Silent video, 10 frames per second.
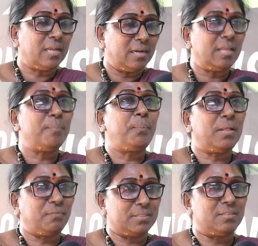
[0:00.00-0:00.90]
అంటే ఇప్పుడే
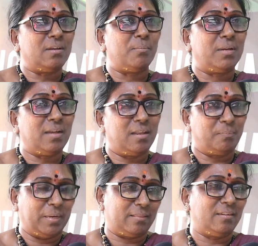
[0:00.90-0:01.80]
ఫస్ట్ అమర్ గారు
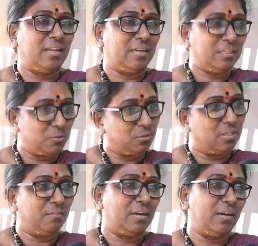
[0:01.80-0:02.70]
పెడుతున్నారుగా
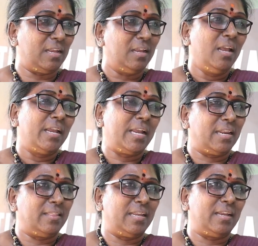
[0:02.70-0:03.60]
చూద్దామండి
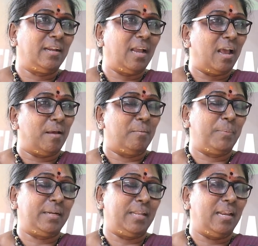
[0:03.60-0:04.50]
ఈయనది ఇంకా
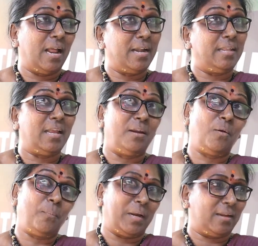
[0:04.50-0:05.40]
పెట్టి ఇలాంటివి ఎన్నో
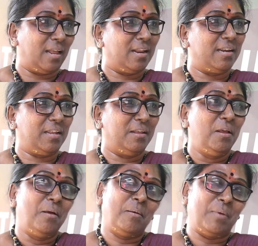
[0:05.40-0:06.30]
పెట్టాలని
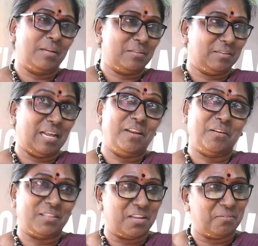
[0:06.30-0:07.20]
మనసు కలియుగ
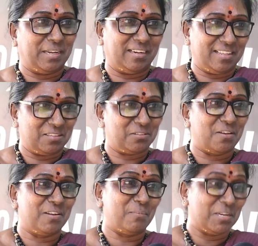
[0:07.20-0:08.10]
దైవం వెంకటేశ్వర
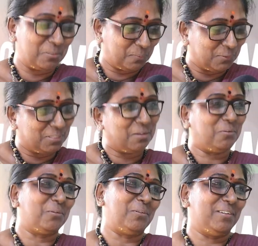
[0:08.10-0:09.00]
స్వామిని మనస్ఫూర్తిగా
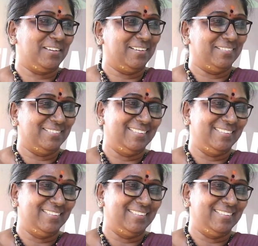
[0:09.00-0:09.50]
కోరుకుంటున్నాము